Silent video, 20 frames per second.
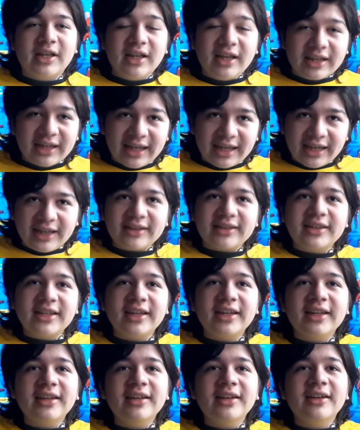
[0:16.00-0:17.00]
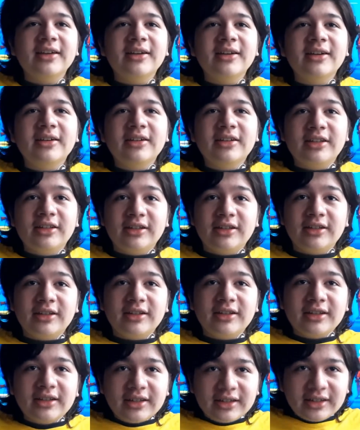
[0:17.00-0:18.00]
Quédate y,
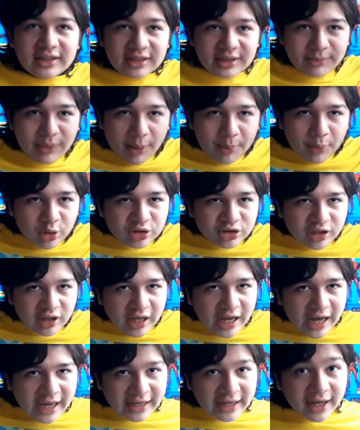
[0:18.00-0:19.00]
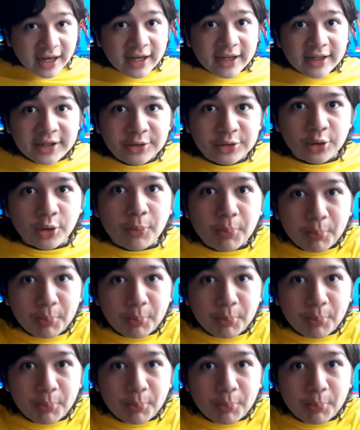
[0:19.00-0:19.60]
vamos a la intro.